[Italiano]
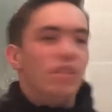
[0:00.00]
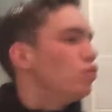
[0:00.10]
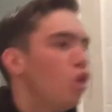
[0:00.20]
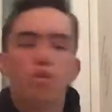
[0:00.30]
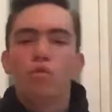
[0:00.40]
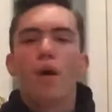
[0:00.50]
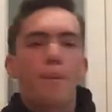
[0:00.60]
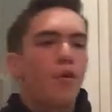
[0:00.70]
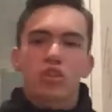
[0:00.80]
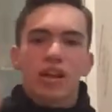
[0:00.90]
Non, non
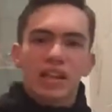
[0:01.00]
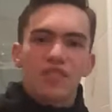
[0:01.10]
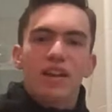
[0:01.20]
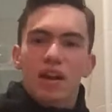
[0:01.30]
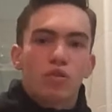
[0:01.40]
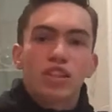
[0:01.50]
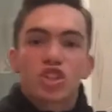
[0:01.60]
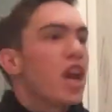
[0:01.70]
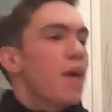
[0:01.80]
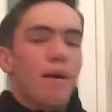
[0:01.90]
posso neanche definirla così
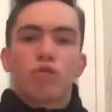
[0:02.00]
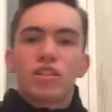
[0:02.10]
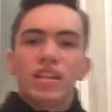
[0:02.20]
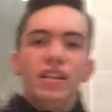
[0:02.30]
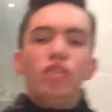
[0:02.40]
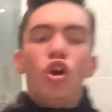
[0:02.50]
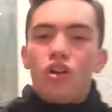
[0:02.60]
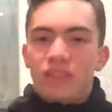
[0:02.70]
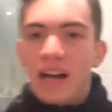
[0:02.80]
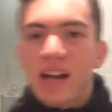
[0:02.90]
scema, così
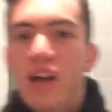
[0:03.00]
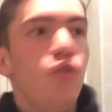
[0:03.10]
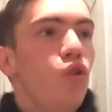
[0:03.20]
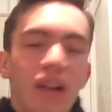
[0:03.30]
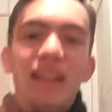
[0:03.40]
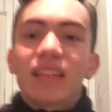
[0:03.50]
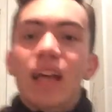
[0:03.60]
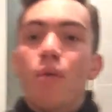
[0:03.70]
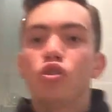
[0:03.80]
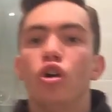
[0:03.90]
idiota, non esiste
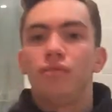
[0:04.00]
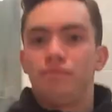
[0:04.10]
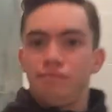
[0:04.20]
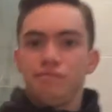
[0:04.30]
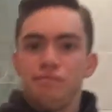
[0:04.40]
al mondo.